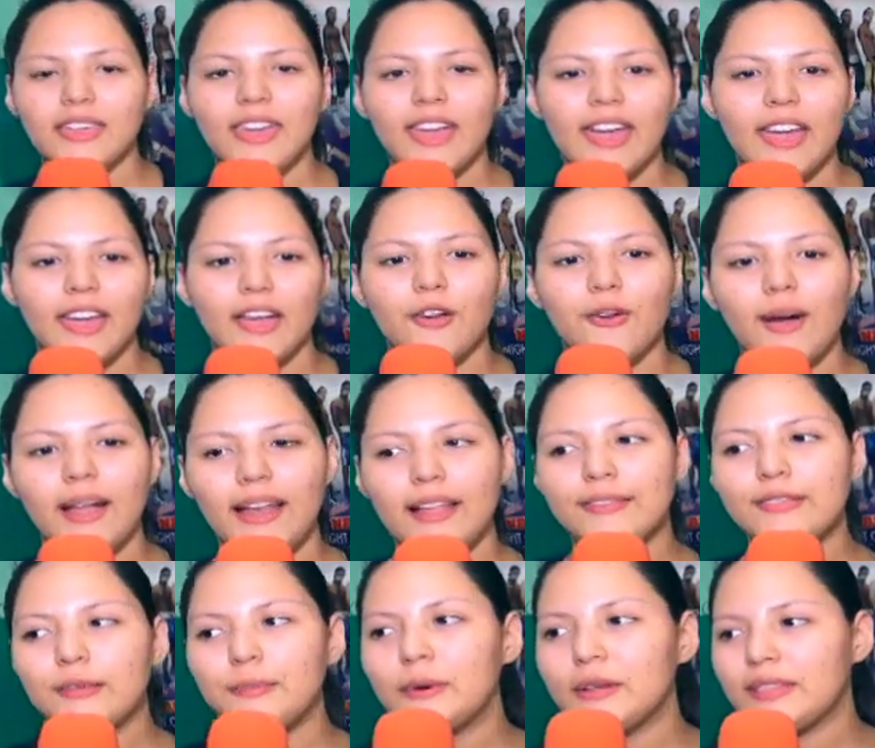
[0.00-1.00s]
¿Qué, ¿Cuál es
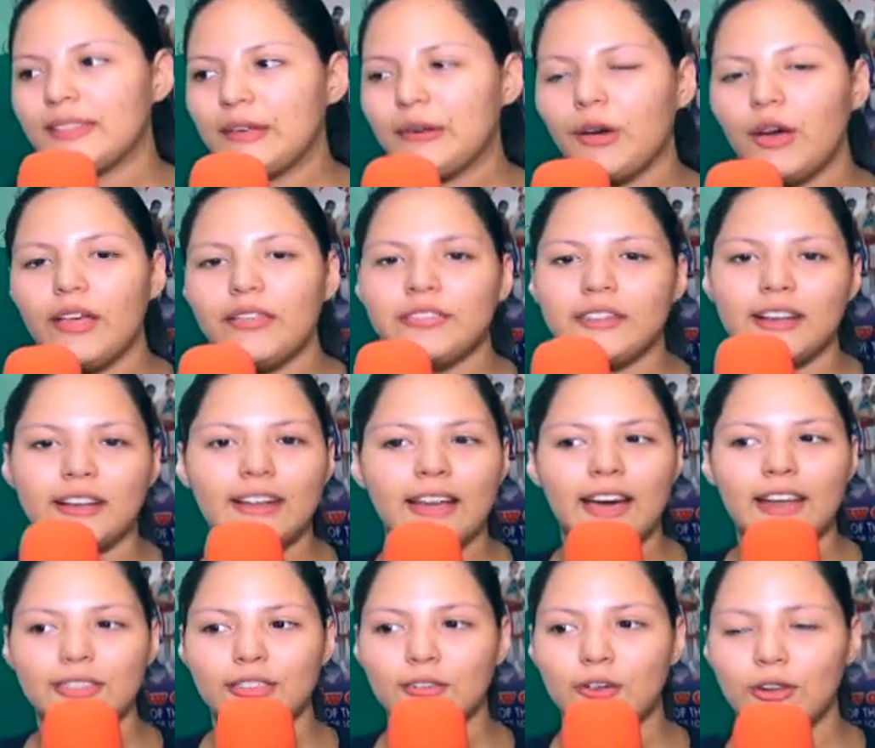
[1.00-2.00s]
su motivo de
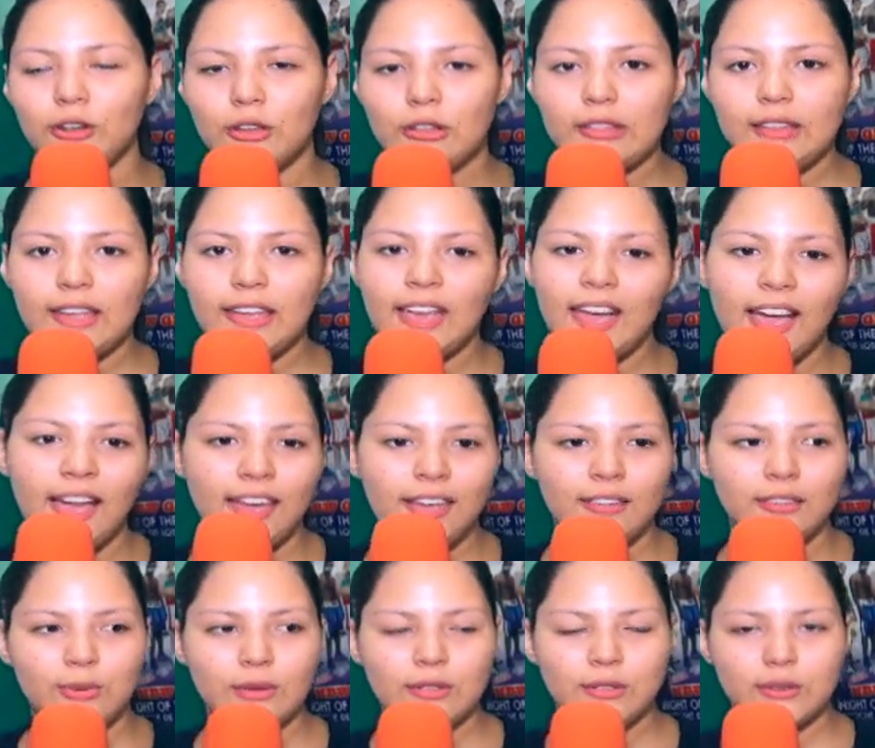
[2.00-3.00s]
entrenar todos los días y su